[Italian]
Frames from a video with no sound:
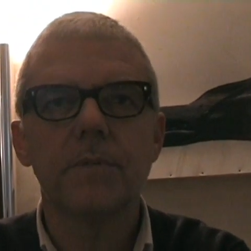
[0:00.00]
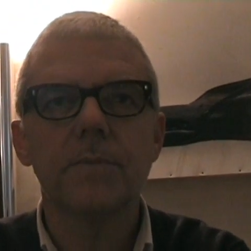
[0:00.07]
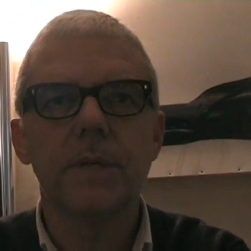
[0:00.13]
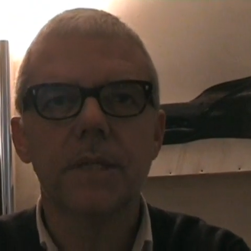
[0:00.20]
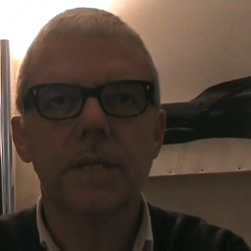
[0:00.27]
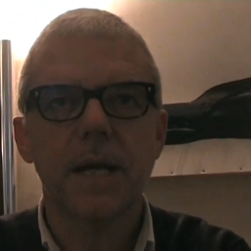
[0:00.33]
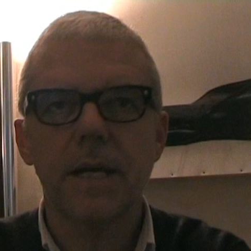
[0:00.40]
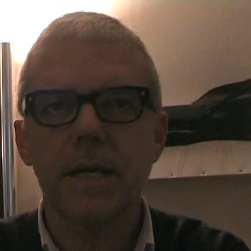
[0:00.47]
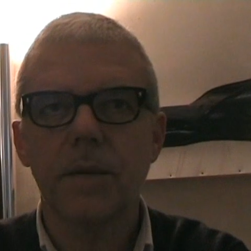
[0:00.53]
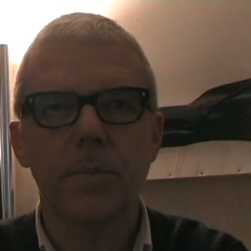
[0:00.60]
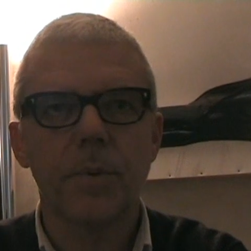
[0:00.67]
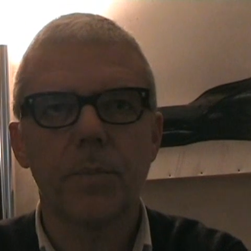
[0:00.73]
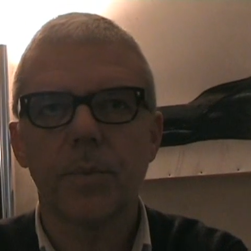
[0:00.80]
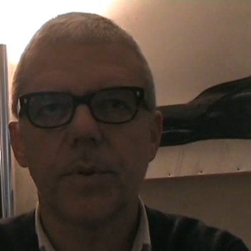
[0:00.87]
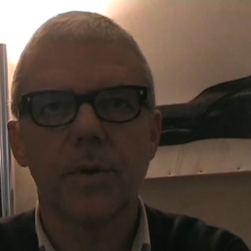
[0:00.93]
il MySky è
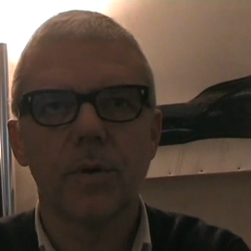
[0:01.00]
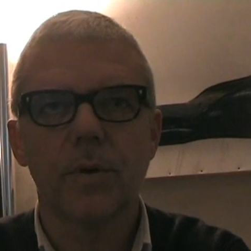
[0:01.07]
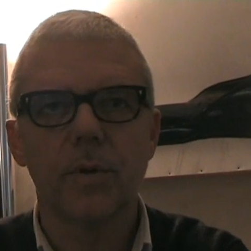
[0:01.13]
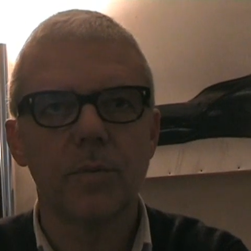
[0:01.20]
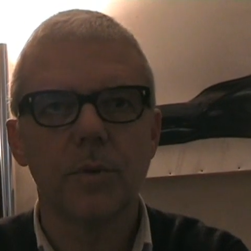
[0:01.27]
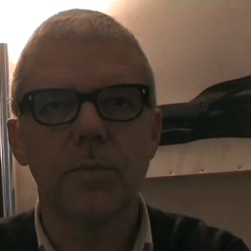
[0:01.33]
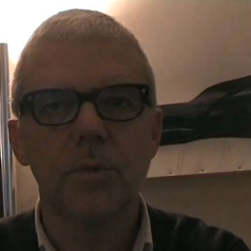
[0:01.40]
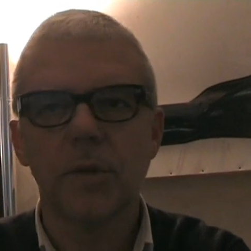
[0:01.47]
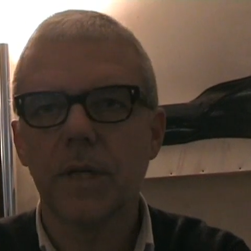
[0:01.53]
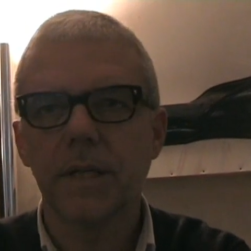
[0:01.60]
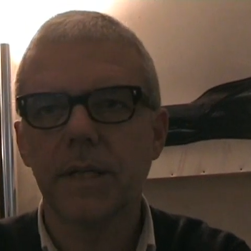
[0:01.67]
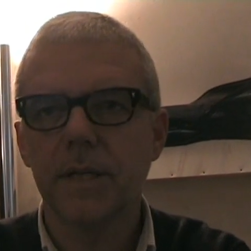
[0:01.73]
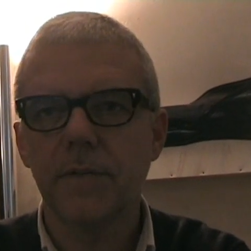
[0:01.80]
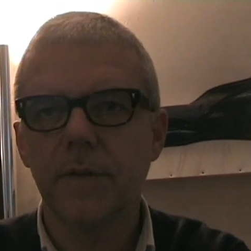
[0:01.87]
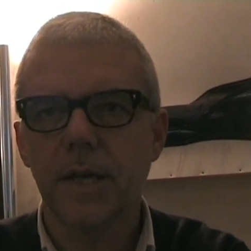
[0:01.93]
proprio una
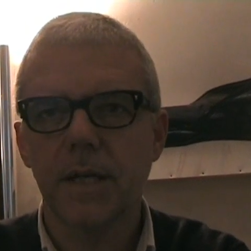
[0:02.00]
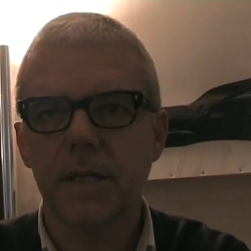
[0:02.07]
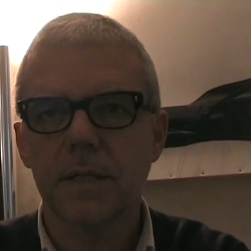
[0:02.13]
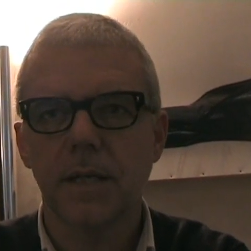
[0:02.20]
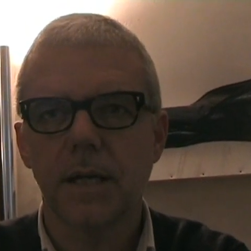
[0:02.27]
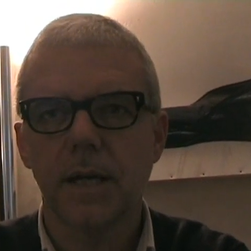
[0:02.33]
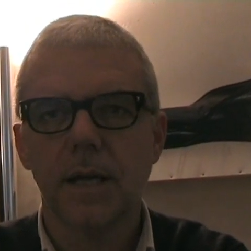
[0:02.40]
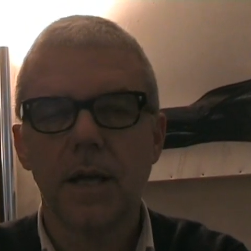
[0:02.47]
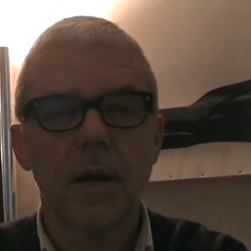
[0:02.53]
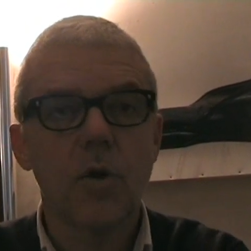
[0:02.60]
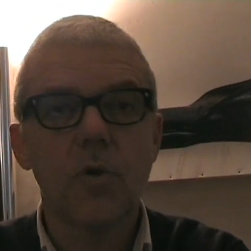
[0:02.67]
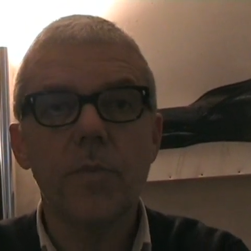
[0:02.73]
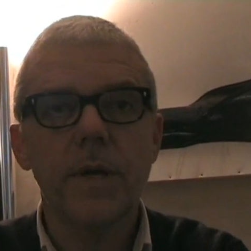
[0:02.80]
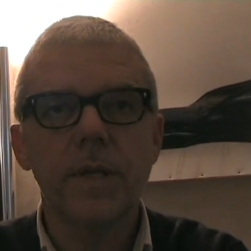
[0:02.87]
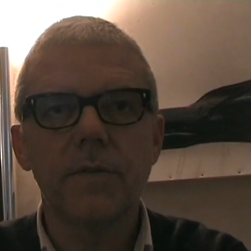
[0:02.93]
modalità diversa,
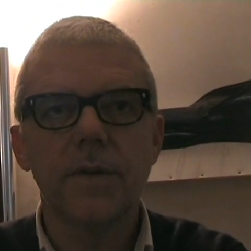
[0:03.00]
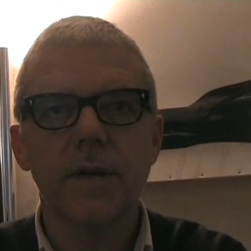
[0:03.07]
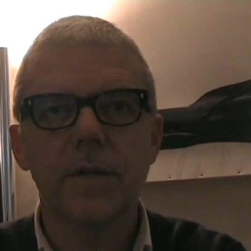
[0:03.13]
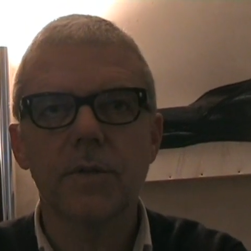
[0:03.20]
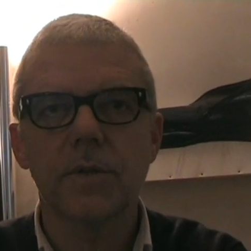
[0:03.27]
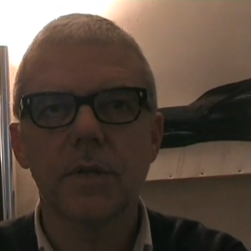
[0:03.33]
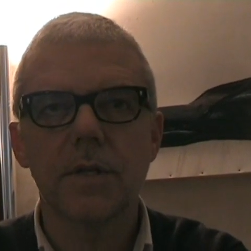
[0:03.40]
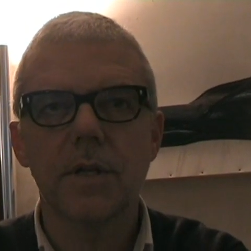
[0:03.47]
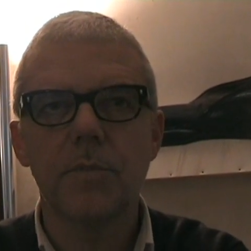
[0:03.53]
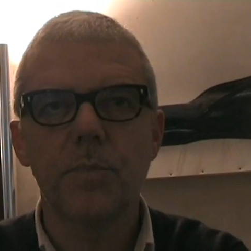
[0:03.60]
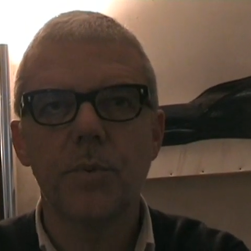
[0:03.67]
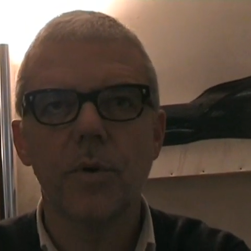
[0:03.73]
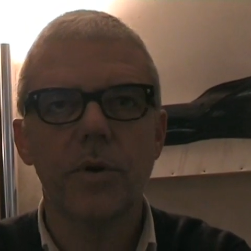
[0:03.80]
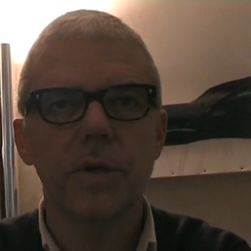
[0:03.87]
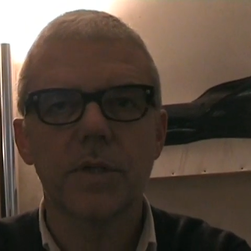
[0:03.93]
come è diverso ad
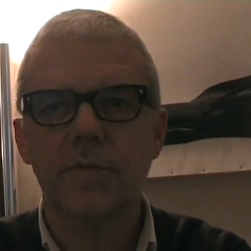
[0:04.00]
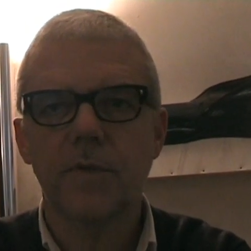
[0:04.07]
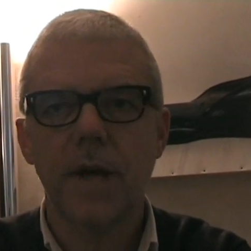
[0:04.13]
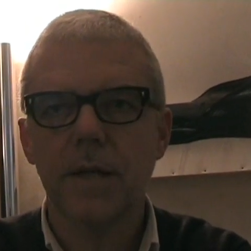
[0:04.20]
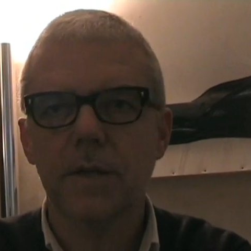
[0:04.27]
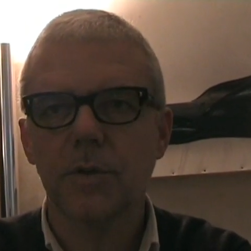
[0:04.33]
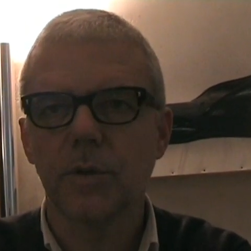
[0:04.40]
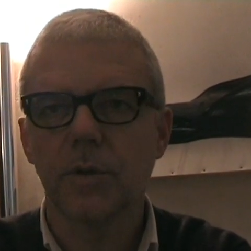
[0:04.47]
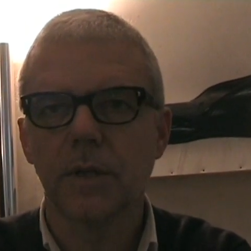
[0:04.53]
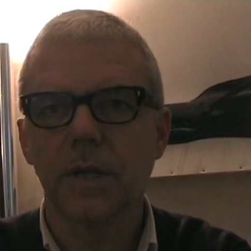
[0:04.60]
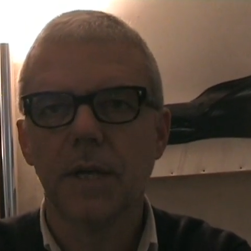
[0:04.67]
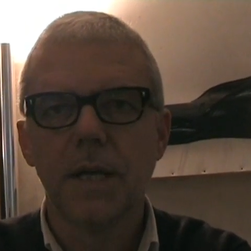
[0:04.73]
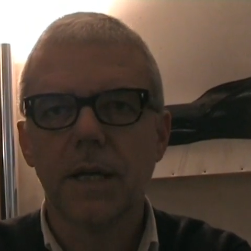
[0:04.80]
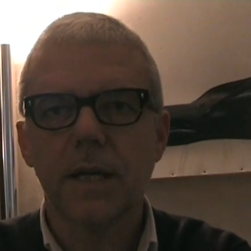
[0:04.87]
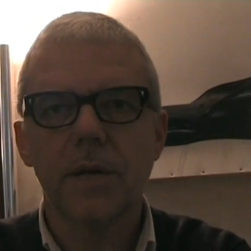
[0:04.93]
esempio X Factor,
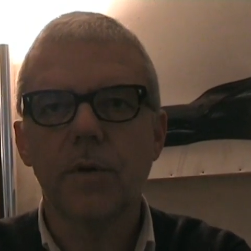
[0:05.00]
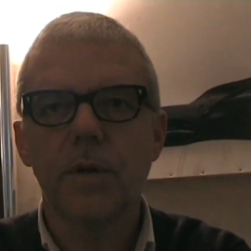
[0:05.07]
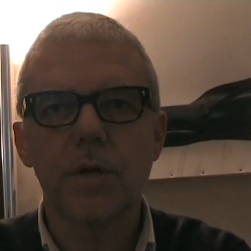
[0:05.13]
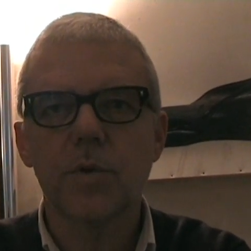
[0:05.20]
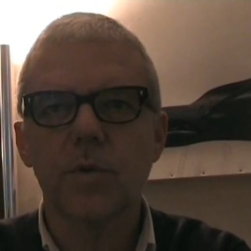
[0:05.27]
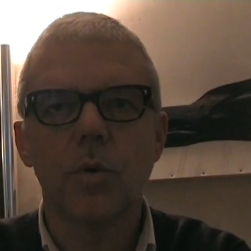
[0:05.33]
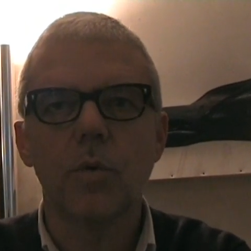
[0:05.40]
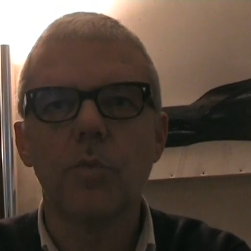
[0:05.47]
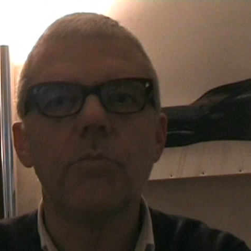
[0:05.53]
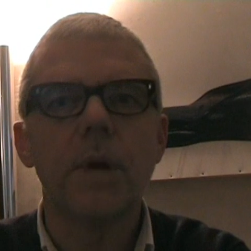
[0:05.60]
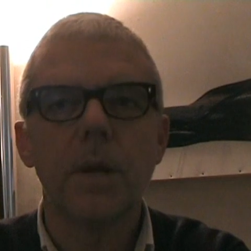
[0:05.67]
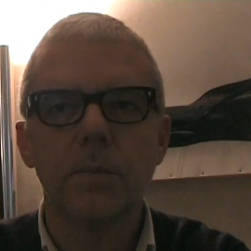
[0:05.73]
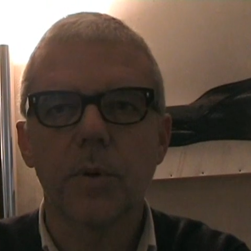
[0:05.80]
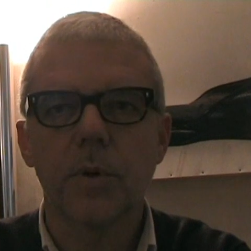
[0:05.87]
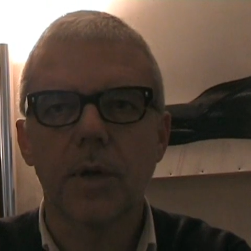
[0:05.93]
che non è solo un
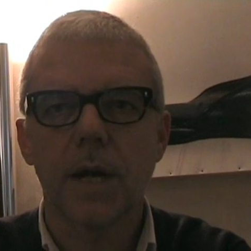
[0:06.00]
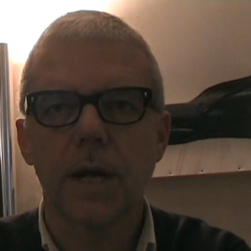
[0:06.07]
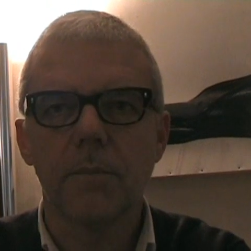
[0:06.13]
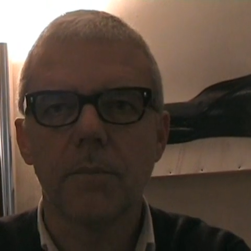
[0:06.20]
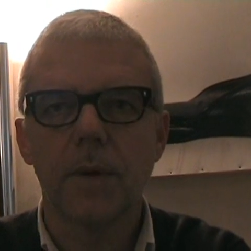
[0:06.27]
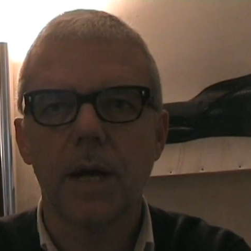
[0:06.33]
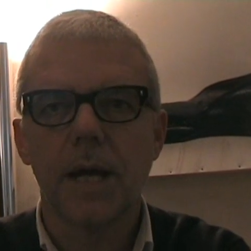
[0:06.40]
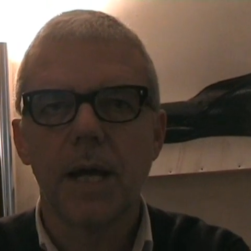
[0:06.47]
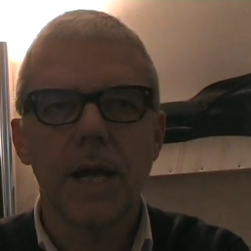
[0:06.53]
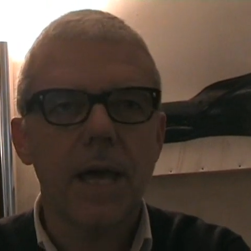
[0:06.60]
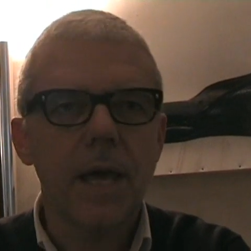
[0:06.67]
bel programma,